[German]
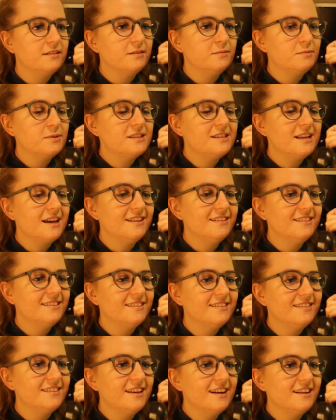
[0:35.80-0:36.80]
Bis dann.
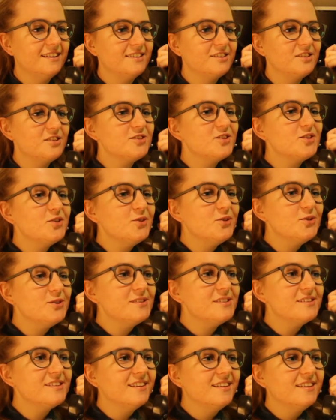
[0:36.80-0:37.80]
Ja.
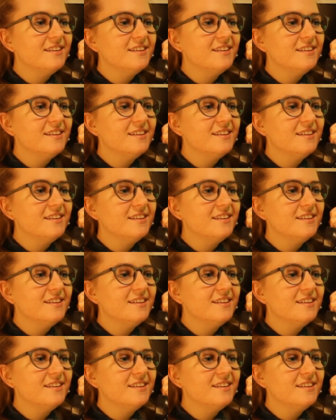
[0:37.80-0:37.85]
Tschüss.